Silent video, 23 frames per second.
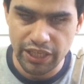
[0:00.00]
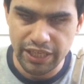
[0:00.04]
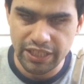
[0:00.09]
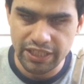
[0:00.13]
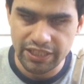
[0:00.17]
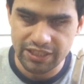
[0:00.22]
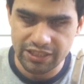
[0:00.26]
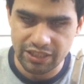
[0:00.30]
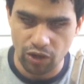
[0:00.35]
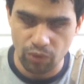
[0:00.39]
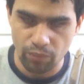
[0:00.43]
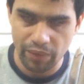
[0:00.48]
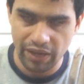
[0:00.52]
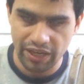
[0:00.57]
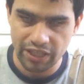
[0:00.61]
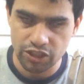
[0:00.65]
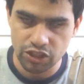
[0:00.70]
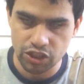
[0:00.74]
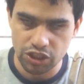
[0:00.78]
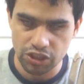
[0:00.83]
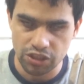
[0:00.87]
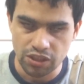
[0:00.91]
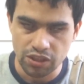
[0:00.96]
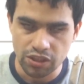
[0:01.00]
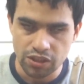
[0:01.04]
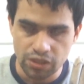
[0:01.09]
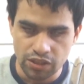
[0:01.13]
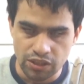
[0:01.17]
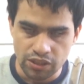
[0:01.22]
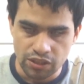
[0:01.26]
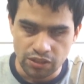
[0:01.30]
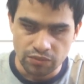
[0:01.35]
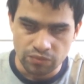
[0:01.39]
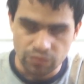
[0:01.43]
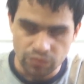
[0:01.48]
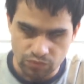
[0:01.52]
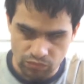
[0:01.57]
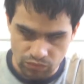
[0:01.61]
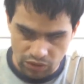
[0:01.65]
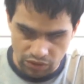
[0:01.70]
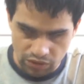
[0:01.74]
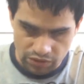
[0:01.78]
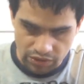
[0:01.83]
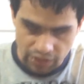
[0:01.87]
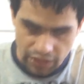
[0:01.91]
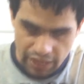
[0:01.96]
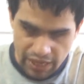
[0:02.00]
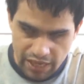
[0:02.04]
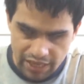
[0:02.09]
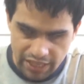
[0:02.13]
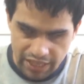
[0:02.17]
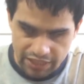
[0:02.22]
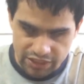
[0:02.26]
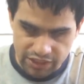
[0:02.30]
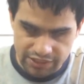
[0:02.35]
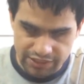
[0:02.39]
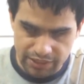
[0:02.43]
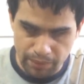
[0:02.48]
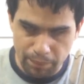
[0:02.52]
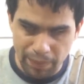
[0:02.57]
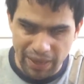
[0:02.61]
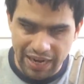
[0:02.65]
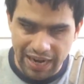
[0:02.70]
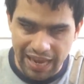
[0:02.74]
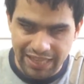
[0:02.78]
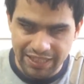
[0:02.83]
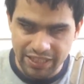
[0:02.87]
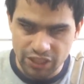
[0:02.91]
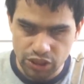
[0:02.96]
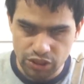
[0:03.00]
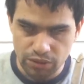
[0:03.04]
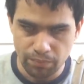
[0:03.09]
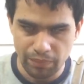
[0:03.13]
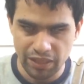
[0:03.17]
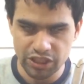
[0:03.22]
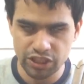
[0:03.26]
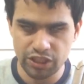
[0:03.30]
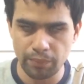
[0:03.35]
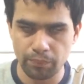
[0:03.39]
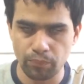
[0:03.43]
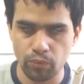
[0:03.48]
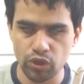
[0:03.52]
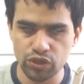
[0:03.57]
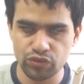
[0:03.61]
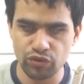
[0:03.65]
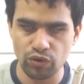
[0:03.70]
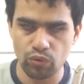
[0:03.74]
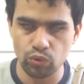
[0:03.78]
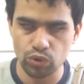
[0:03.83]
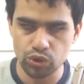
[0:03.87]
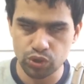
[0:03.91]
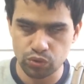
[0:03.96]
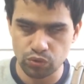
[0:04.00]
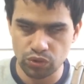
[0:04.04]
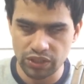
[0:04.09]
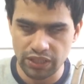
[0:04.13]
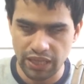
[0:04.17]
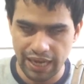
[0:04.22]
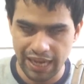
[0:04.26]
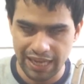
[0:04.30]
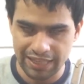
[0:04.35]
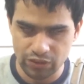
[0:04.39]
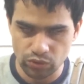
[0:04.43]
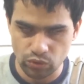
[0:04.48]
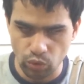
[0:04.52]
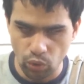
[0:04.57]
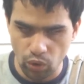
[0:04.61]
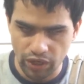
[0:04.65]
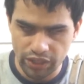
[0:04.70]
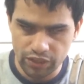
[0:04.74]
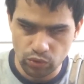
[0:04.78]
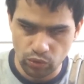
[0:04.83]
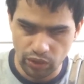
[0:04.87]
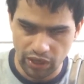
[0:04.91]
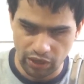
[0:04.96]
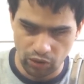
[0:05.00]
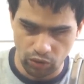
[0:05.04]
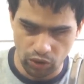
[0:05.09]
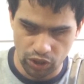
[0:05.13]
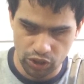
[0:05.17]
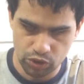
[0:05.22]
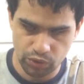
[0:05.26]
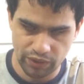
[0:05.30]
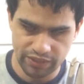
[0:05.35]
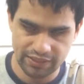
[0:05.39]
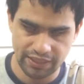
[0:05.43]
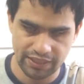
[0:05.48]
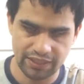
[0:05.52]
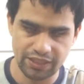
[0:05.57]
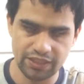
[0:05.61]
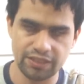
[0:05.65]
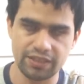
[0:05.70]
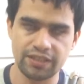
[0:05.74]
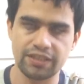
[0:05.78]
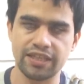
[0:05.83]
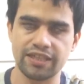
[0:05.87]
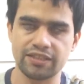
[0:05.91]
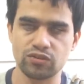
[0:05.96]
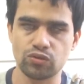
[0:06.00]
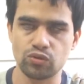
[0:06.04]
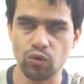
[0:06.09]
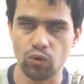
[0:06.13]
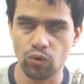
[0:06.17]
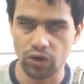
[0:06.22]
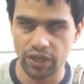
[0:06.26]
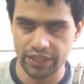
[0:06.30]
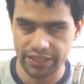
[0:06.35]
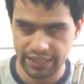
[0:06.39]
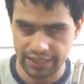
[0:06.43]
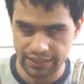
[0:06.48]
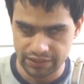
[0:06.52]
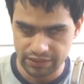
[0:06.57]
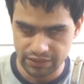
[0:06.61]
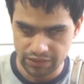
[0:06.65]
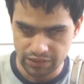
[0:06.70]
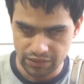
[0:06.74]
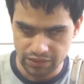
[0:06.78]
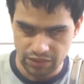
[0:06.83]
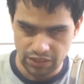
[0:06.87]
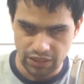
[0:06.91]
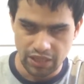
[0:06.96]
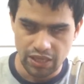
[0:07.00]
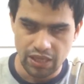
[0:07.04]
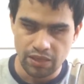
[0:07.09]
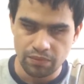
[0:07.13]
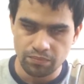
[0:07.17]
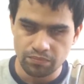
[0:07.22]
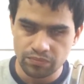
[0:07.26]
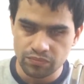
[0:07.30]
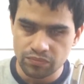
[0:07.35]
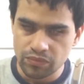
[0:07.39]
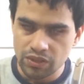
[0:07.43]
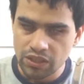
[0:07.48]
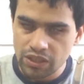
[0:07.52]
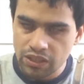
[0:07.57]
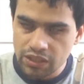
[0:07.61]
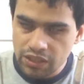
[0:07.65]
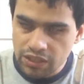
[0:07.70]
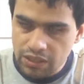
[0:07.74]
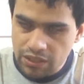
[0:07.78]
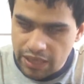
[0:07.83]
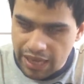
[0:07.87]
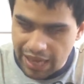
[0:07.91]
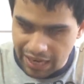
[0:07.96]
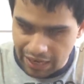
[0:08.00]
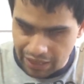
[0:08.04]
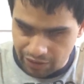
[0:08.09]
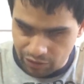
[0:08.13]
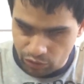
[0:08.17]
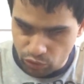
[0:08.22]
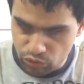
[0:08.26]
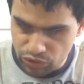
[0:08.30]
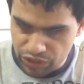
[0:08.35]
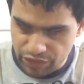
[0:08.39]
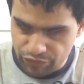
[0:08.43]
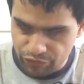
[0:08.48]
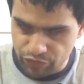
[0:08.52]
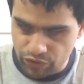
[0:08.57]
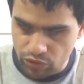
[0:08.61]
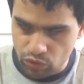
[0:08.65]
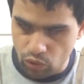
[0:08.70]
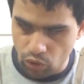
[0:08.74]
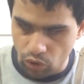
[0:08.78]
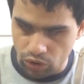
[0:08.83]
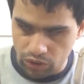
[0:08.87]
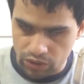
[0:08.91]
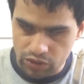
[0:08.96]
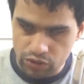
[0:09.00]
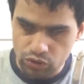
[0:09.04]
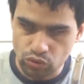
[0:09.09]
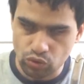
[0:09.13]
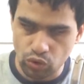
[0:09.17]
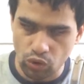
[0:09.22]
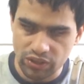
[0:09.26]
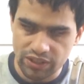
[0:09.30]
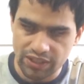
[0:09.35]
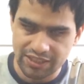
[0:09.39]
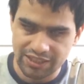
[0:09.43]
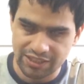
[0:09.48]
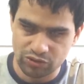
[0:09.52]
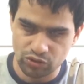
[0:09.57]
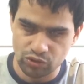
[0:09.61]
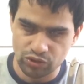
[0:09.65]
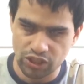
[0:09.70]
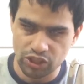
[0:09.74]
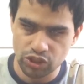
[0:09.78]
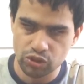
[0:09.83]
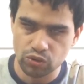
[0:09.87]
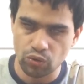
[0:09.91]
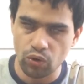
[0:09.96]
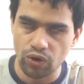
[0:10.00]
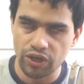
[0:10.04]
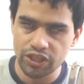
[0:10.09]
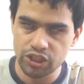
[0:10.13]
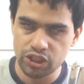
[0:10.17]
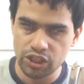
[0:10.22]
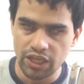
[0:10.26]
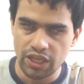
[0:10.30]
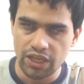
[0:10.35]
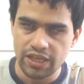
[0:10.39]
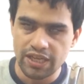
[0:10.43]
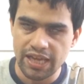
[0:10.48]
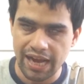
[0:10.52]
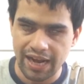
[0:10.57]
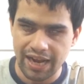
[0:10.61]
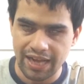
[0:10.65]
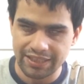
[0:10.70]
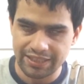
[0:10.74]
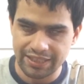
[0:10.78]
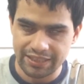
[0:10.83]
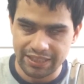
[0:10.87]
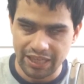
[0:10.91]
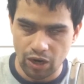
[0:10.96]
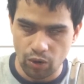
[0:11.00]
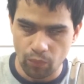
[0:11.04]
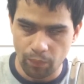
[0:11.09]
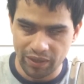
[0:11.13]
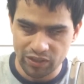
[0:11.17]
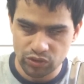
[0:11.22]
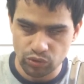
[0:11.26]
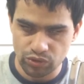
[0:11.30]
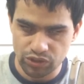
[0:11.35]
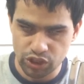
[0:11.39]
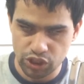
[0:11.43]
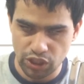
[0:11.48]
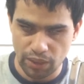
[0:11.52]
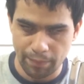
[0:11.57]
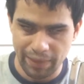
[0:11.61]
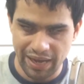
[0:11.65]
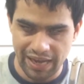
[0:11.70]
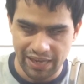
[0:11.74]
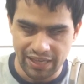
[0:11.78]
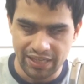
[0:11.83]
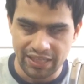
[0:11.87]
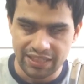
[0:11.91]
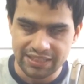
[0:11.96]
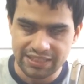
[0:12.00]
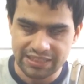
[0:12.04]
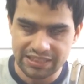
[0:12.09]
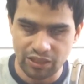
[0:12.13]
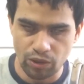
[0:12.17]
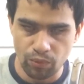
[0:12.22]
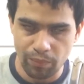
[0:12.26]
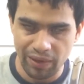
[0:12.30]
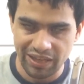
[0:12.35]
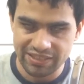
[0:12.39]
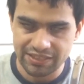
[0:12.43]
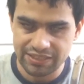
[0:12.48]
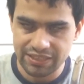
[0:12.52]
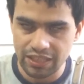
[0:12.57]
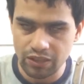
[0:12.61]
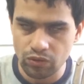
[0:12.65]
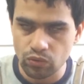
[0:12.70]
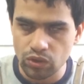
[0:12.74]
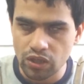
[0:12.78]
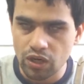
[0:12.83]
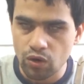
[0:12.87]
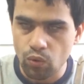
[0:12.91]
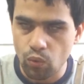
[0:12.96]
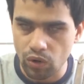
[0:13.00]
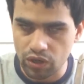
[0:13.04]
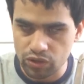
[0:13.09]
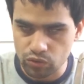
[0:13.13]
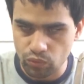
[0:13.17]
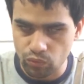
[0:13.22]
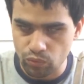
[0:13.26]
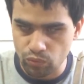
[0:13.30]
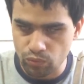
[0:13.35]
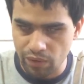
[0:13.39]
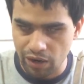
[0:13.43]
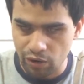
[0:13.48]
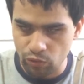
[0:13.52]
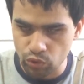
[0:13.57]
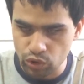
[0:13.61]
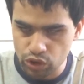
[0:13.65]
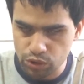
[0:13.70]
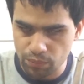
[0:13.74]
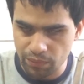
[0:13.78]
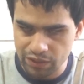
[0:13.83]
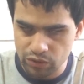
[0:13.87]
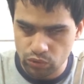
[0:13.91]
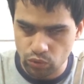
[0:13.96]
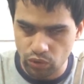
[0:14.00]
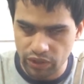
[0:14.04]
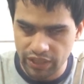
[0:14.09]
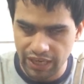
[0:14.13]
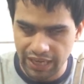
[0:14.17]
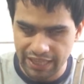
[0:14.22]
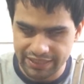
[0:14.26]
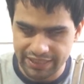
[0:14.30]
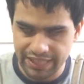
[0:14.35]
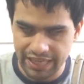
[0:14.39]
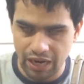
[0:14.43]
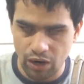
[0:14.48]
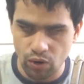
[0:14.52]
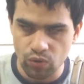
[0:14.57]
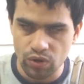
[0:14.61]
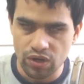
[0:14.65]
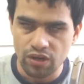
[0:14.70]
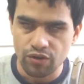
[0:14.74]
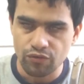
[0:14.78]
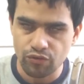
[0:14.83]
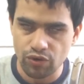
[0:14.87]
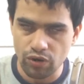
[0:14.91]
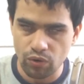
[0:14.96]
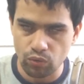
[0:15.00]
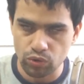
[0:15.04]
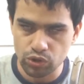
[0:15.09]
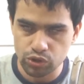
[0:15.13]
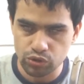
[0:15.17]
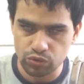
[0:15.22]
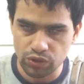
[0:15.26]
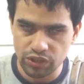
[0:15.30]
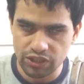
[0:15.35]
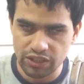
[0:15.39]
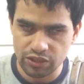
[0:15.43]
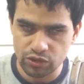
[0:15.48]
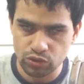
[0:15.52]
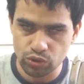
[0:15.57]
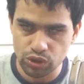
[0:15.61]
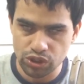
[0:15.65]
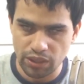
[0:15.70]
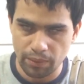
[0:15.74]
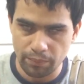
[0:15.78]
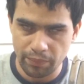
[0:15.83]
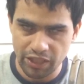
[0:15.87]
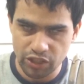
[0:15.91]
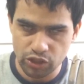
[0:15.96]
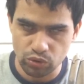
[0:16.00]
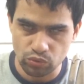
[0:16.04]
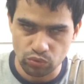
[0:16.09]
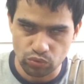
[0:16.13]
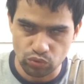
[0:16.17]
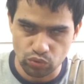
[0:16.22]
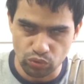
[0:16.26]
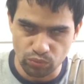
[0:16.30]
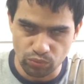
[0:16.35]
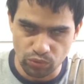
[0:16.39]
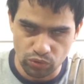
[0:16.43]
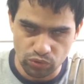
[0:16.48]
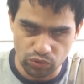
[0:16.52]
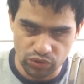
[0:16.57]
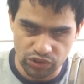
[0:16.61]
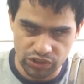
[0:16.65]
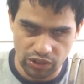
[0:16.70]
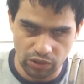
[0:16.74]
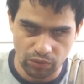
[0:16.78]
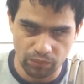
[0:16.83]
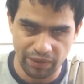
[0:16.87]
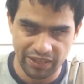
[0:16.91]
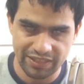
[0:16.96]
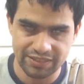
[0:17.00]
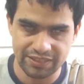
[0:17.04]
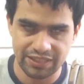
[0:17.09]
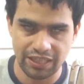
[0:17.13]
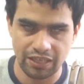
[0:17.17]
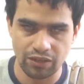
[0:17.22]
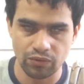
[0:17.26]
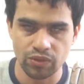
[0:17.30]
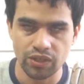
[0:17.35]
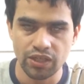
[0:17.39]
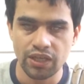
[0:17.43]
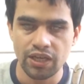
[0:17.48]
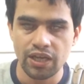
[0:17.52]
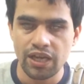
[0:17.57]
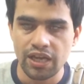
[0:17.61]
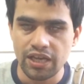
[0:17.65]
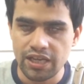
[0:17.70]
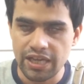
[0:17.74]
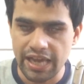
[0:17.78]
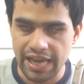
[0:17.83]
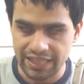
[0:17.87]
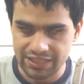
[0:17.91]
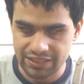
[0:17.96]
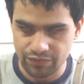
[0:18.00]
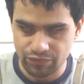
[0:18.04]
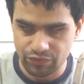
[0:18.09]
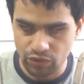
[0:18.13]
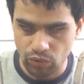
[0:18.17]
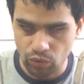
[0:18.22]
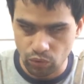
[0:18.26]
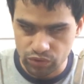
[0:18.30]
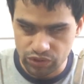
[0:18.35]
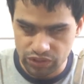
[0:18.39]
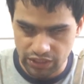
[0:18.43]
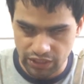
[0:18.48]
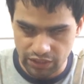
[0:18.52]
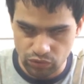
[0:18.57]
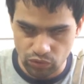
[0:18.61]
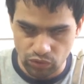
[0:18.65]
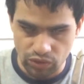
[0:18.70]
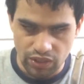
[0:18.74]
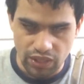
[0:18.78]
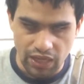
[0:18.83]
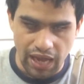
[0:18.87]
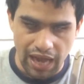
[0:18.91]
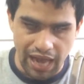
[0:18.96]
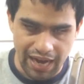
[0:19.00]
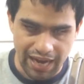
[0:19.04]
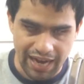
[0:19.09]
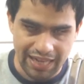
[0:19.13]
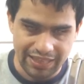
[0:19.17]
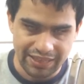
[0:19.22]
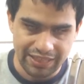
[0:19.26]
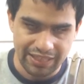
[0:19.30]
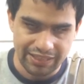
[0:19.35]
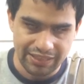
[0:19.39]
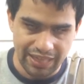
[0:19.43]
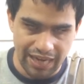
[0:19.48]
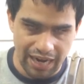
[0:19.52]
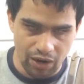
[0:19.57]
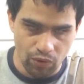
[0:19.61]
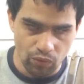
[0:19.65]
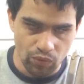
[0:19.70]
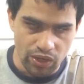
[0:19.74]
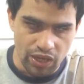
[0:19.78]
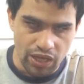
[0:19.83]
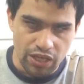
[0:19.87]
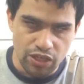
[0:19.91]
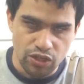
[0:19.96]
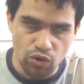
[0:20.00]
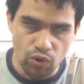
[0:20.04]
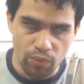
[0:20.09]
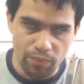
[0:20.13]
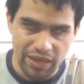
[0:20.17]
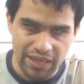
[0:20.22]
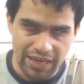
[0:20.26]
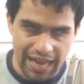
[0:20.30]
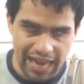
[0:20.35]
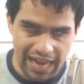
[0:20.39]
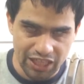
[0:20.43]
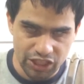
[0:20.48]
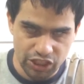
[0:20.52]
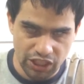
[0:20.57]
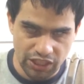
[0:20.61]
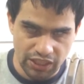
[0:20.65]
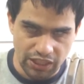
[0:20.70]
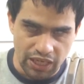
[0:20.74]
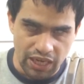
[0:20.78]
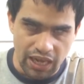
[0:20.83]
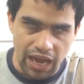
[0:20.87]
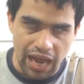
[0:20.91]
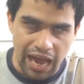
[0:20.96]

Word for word: inicialmente igrejas separadas, mas depois foi construída a Torre do Relógio, essa aqui grandona. Ela unificou todas as outras torres e a catedral passou a se chamar São Basílio, quando uma última torre lateral foi construída justamente no túmulo do São Basílio. E essa ficou sendo a catedral em homenagem